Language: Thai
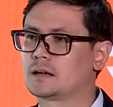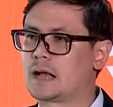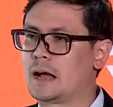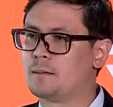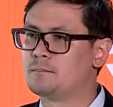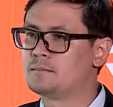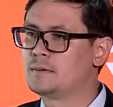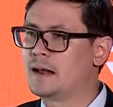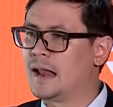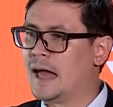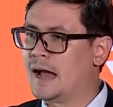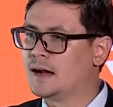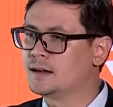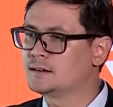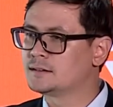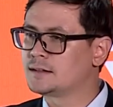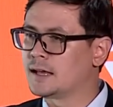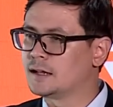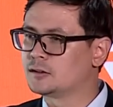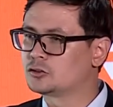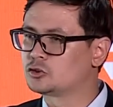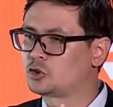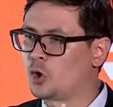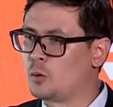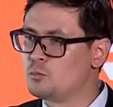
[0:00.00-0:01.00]
กำลัง
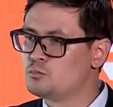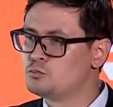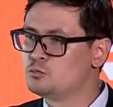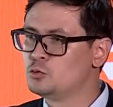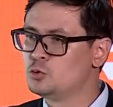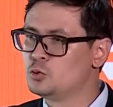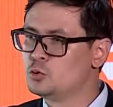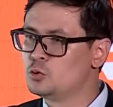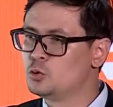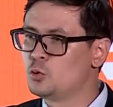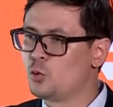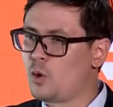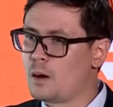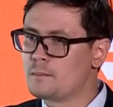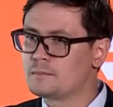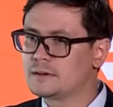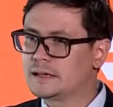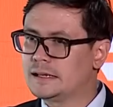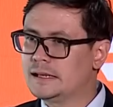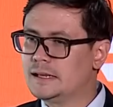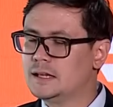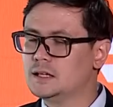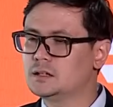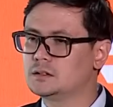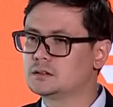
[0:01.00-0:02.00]
จะสมรู้ร่วม
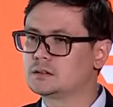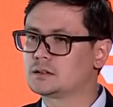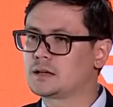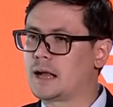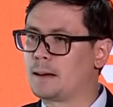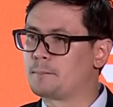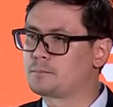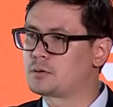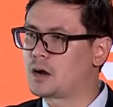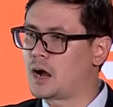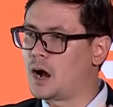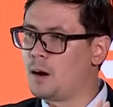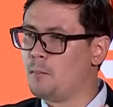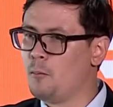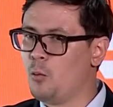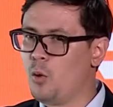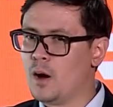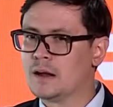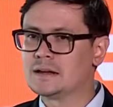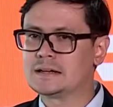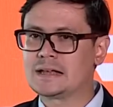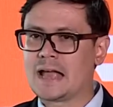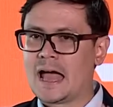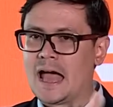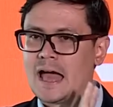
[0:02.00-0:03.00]
คิดกับขบ
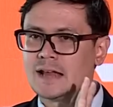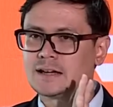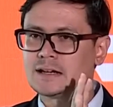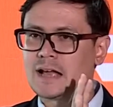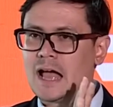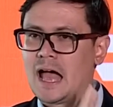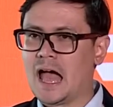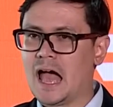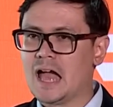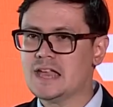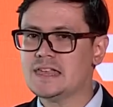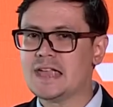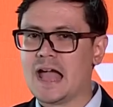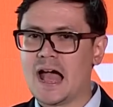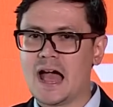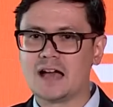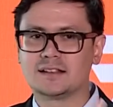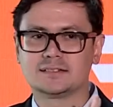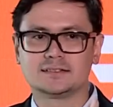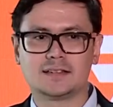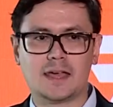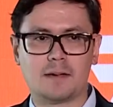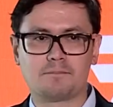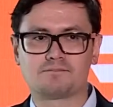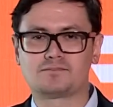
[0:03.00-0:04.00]
วนการค้ายา
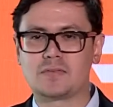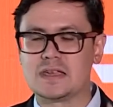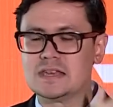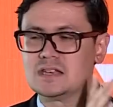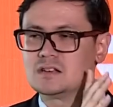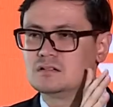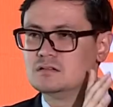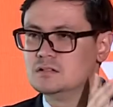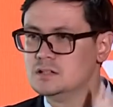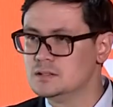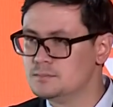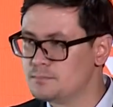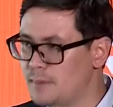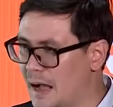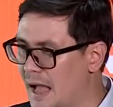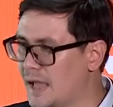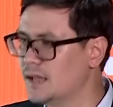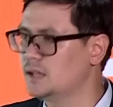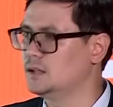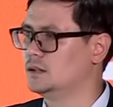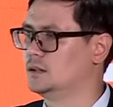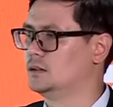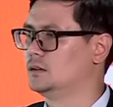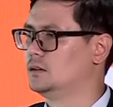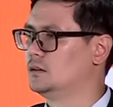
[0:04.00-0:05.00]
เสพติดหรือไม่